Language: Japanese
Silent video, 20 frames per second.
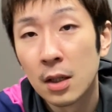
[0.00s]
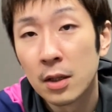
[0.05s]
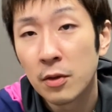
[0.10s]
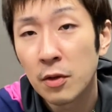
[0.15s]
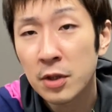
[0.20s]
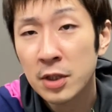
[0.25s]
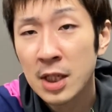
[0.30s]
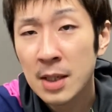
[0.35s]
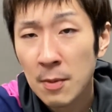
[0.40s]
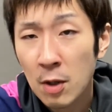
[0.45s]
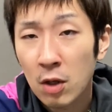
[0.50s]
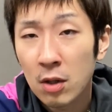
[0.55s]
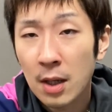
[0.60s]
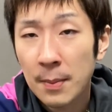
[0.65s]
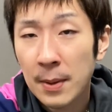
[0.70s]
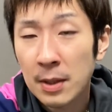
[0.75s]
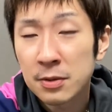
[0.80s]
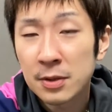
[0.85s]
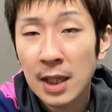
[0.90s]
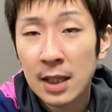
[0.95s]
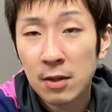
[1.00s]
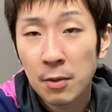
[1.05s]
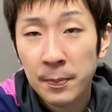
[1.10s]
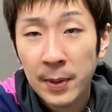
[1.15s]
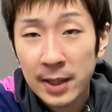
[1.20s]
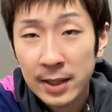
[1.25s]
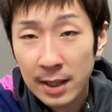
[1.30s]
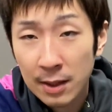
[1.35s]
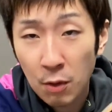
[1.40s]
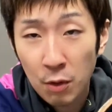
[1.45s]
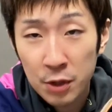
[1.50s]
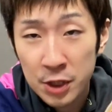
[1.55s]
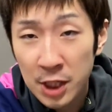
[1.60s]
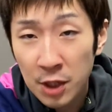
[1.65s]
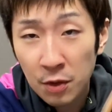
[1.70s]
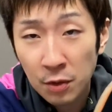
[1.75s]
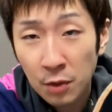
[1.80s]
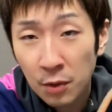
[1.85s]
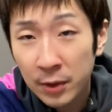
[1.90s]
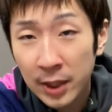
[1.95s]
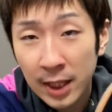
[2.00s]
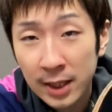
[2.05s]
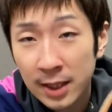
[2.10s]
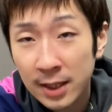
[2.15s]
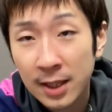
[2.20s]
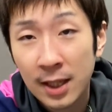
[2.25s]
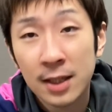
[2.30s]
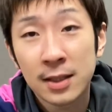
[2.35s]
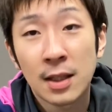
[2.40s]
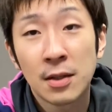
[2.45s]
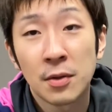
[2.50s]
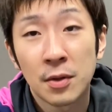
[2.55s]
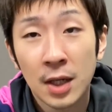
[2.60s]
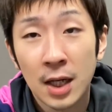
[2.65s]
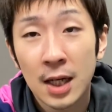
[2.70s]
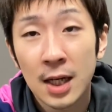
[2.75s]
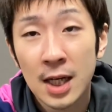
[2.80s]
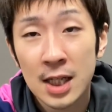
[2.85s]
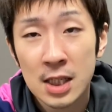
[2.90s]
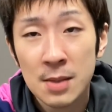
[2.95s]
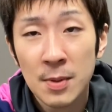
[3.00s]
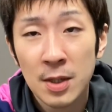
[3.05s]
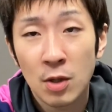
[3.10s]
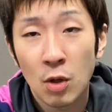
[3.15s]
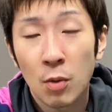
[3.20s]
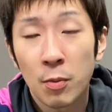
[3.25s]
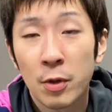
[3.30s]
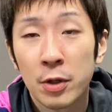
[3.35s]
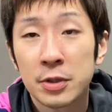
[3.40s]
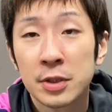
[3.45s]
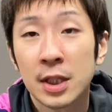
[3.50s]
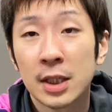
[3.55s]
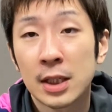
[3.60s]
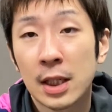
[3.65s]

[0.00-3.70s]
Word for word: どうしてもやっぱ普段のペンでこうシャオトをやっていた方とか初めて覚える方っ